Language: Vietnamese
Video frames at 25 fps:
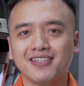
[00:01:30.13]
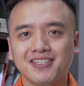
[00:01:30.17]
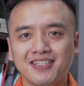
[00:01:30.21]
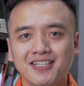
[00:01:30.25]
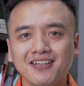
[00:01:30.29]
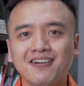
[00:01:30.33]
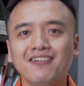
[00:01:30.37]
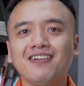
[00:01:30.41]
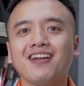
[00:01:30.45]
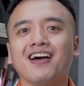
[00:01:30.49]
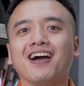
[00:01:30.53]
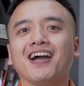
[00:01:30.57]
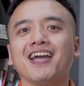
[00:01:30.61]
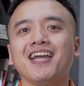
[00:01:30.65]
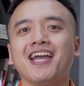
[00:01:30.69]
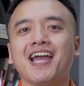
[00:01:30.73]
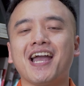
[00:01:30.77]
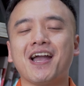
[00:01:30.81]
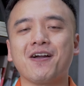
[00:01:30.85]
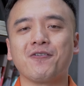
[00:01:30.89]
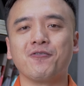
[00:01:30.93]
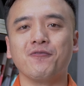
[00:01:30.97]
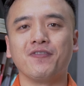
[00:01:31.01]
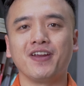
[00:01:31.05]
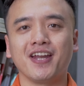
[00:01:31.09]
chưa là khách
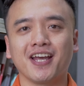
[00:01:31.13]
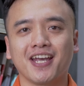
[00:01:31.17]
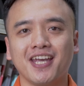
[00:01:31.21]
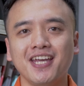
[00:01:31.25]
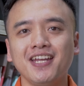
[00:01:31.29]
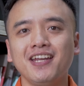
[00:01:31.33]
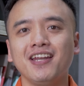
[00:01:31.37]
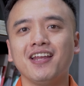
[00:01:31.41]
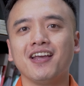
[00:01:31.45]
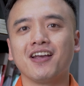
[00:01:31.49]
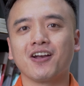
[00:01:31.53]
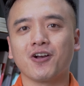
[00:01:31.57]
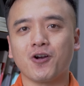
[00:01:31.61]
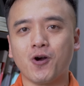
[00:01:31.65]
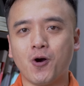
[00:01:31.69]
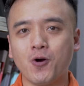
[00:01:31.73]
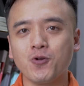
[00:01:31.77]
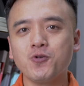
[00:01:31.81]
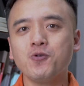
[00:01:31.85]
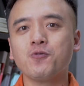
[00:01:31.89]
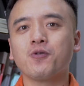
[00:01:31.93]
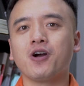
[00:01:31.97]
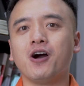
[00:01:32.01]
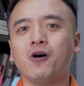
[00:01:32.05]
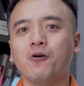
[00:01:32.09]
hàng của Vinakit có
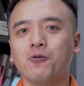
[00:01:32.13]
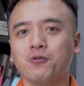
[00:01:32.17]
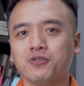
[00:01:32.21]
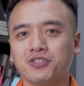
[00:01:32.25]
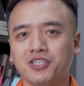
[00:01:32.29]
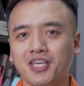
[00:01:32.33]
nhu cầu